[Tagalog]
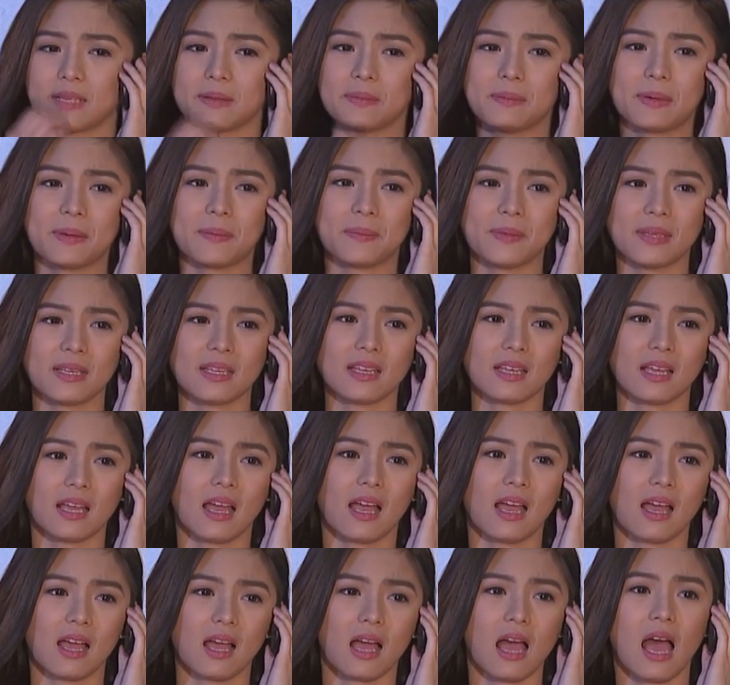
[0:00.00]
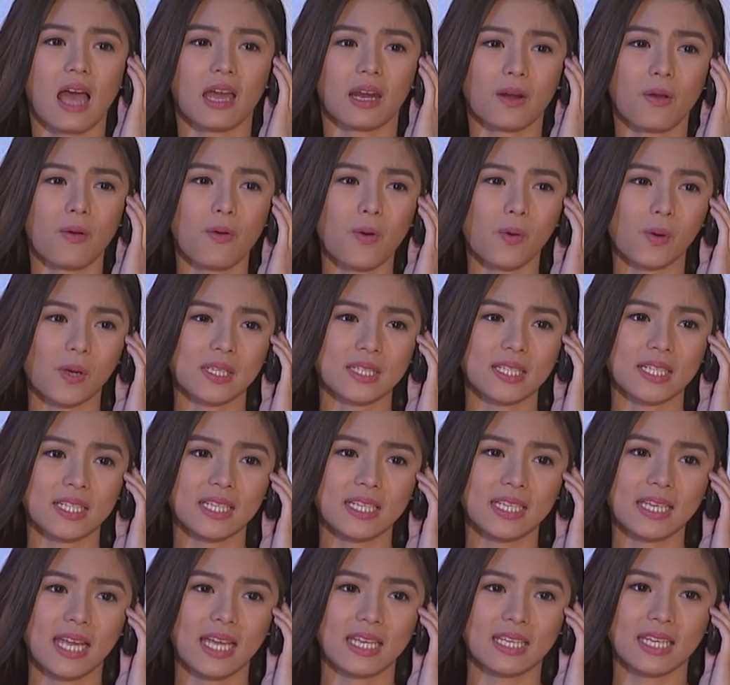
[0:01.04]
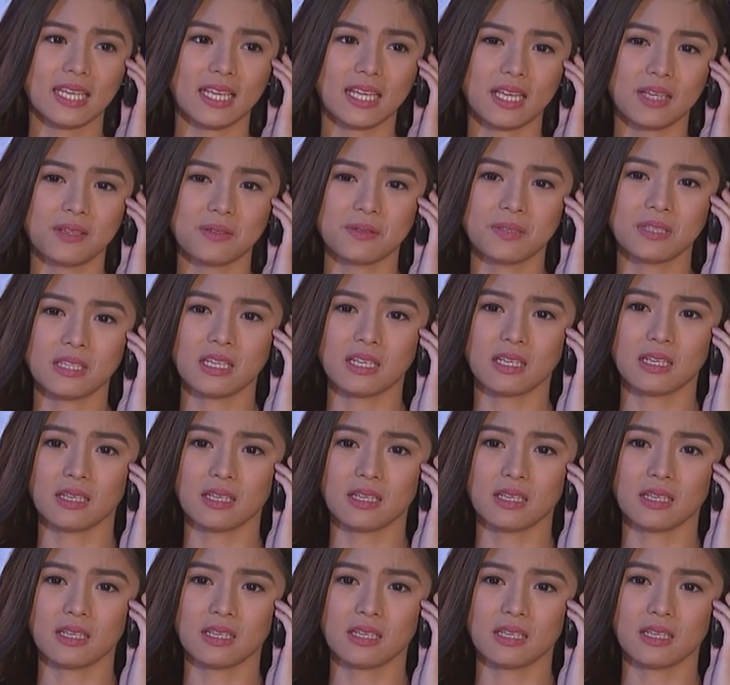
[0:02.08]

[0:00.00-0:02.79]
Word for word: eh, mami, araw ho kasi ni nanay ngayon